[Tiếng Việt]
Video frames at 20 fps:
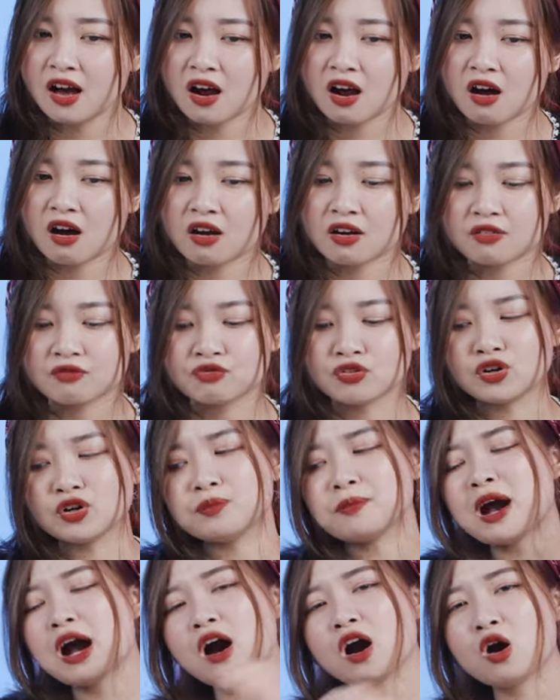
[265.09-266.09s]
Còn với
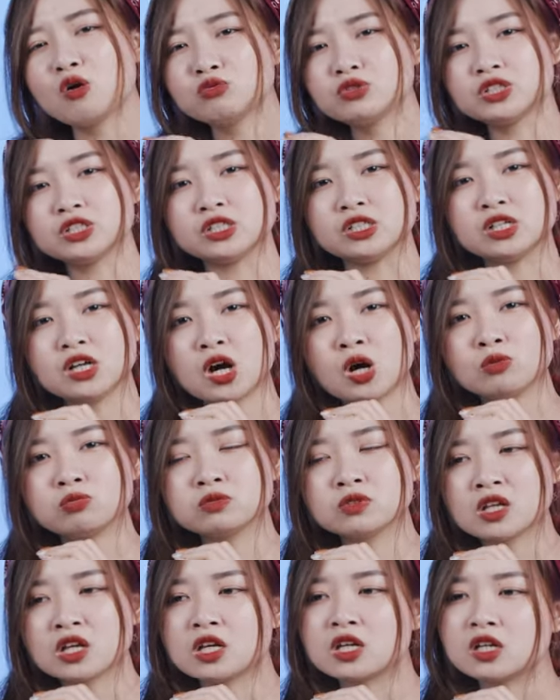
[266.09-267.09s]
ba không chín
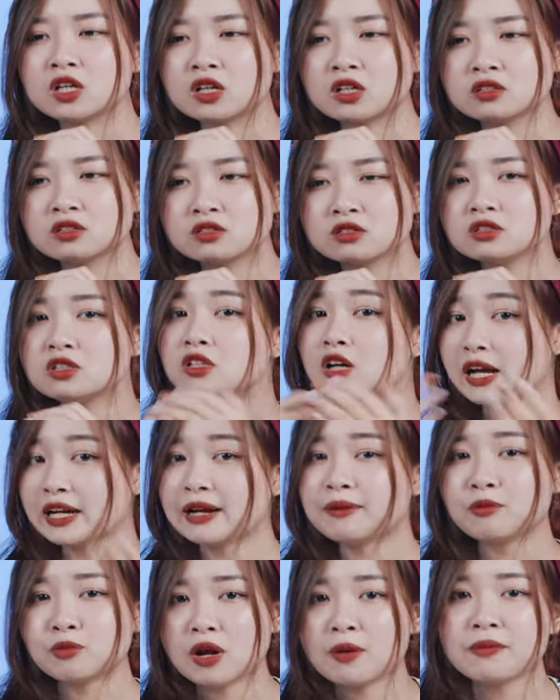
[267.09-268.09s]
không thì như các anh
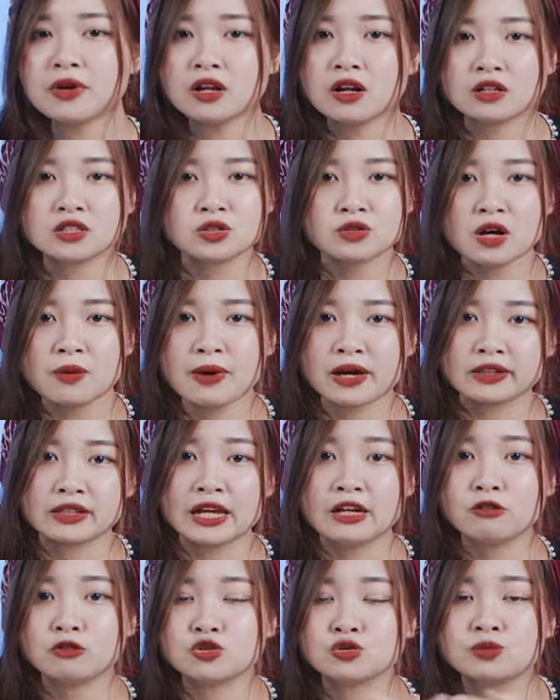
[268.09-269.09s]
em cũng đã biết là trong các bài
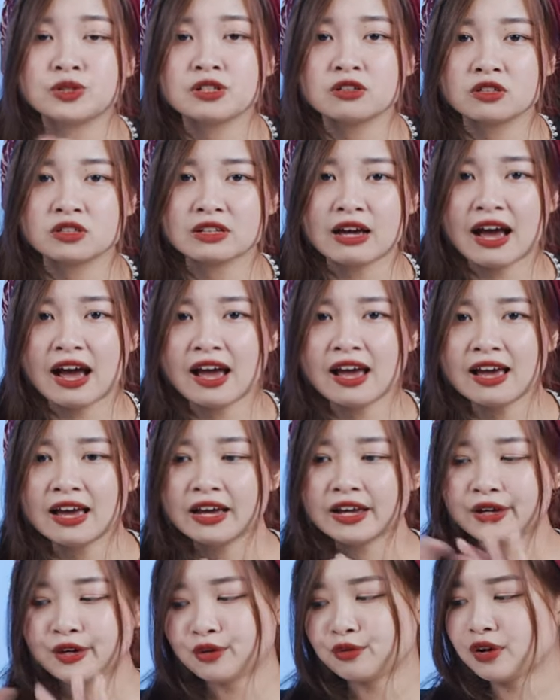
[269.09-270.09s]
test của chúng mình đưa ra,
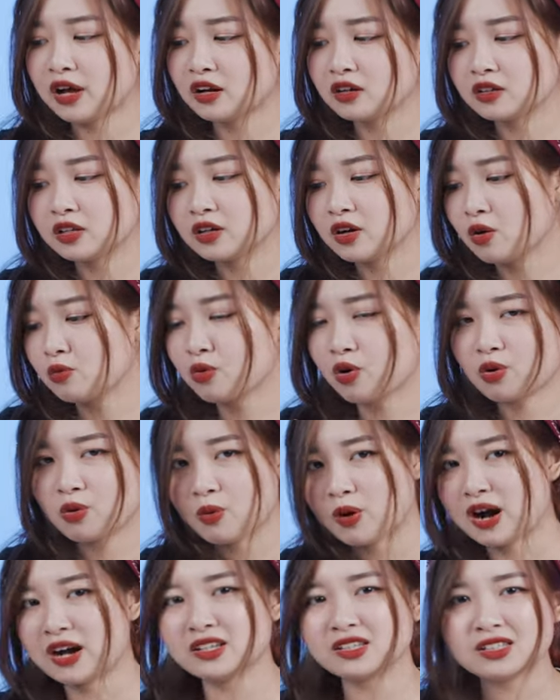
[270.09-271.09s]
hiệu năng thì không có
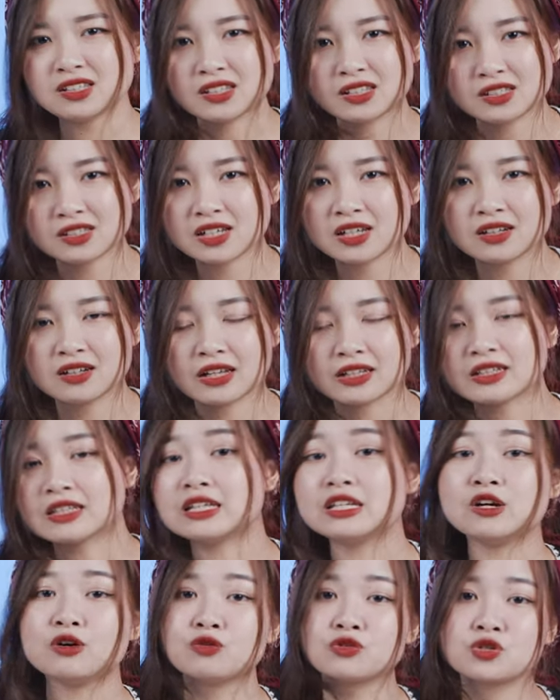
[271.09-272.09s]
quá gì chênh lệch
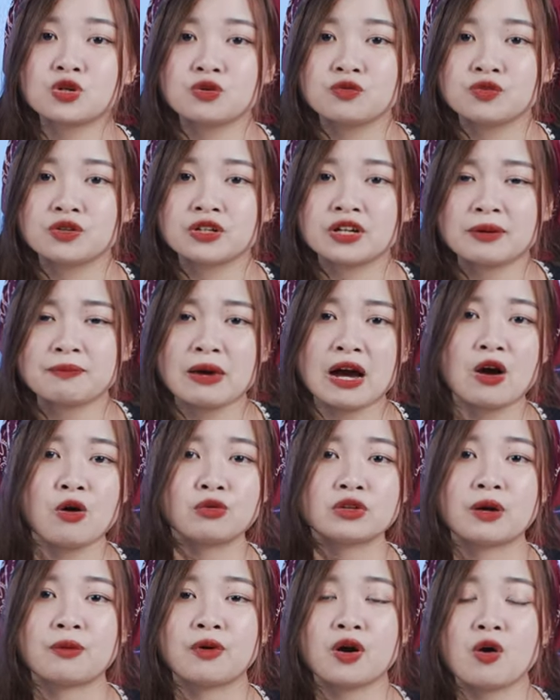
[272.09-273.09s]
nhiều so với ba
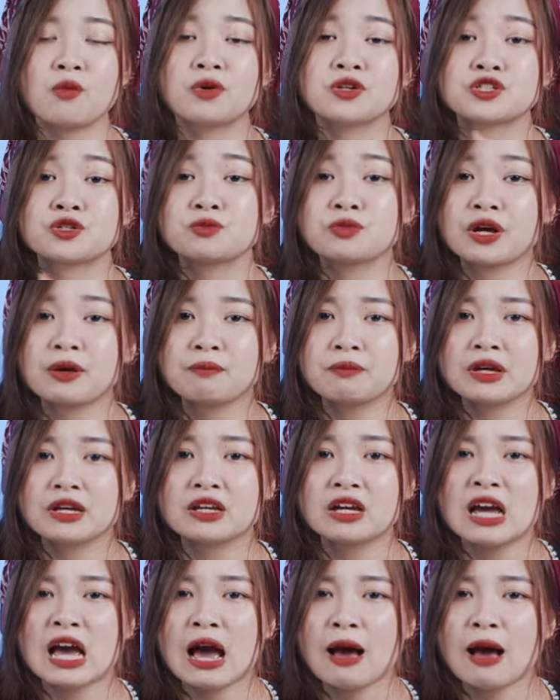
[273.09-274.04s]
không tám không ở trong gaming,